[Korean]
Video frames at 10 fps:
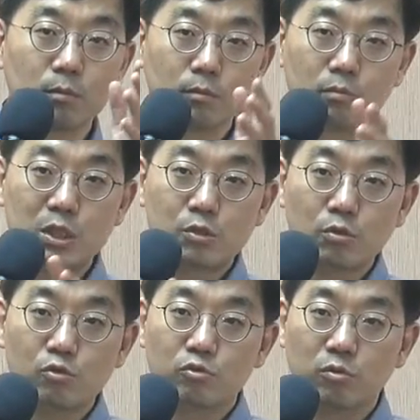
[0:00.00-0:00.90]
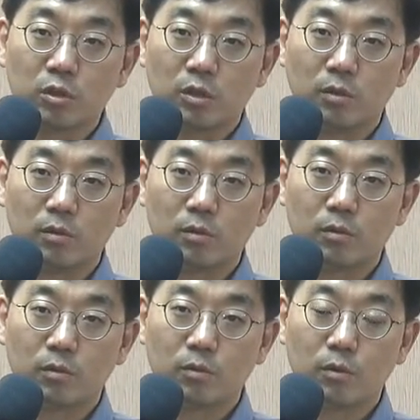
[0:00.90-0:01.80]
미션을 준 거예요.
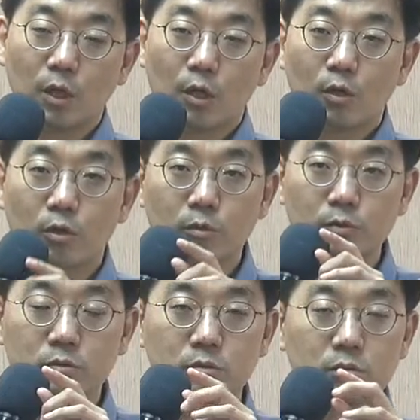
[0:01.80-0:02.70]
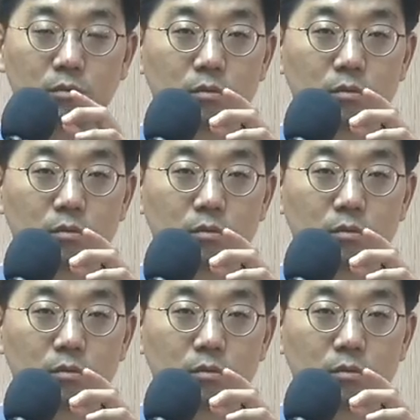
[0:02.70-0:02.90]
여러분,